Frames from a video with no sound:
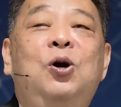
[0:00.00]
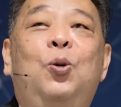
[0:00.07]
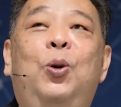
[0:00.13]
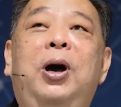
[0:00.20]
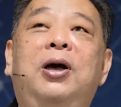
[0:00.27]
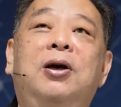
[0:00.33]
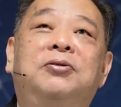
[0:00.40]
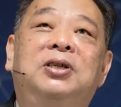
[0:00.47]

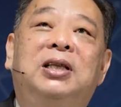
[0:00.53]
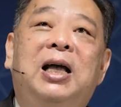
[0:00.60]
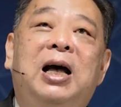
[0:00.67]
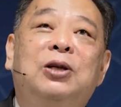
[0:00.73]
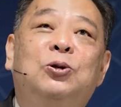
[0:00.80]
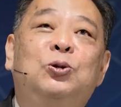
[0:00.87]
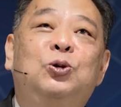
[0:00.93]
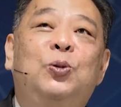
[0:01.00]
我还邀请大
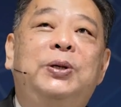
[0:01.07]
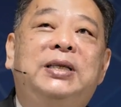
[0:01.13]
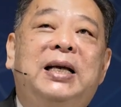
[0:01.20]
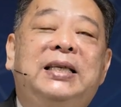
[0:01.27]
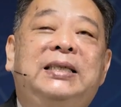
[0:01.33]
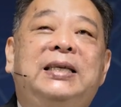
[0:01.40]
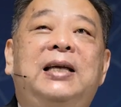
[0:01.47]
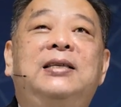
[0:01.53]
家从座位
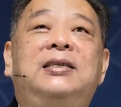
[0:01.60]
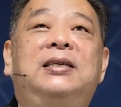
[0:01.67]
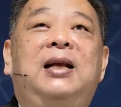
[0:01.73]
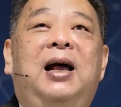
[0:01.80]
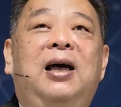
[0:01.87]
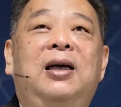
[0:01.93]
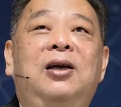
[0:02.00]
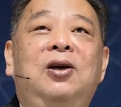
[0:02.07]
上站起
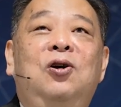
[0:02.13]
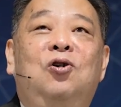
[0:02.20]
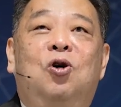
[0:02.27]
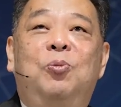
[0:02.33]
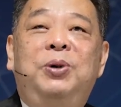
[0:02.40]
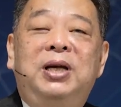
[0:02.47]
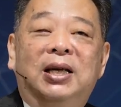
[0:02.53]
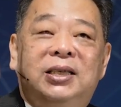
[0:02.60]
来，
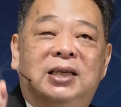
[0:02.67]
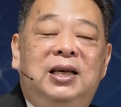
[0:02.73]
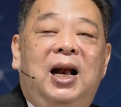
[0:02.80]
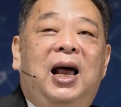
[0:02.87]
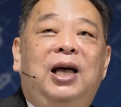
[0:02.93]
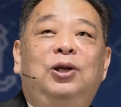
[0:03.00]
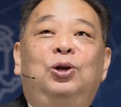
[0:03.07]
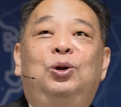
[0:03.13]
我们一起
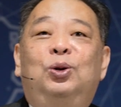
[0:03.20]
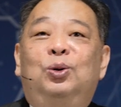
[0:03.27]
来读